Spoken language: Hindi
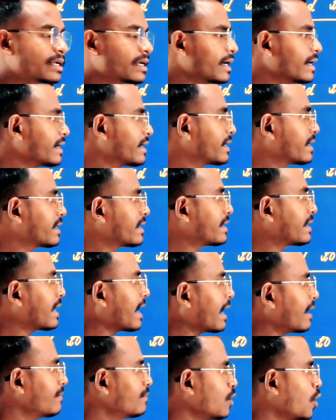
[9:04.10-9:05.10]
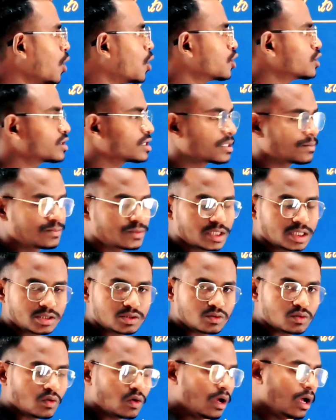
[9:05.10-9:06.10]
करना है टाइम और
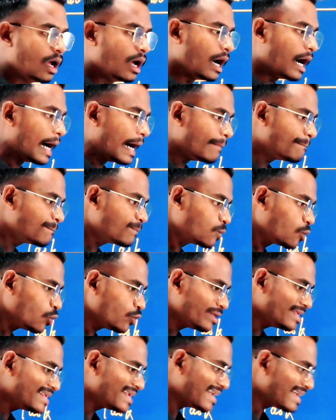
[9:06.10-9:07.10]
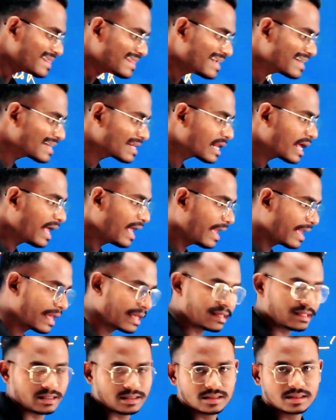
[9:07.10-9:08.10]
सब्जेक्ट को आपको ये देखना
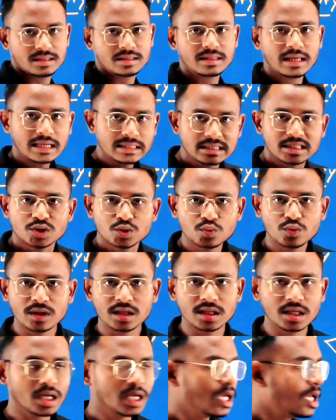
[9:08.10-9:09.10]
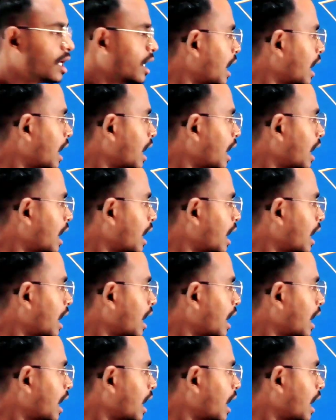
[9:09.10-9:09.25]
है ध्यान से सुनेंगे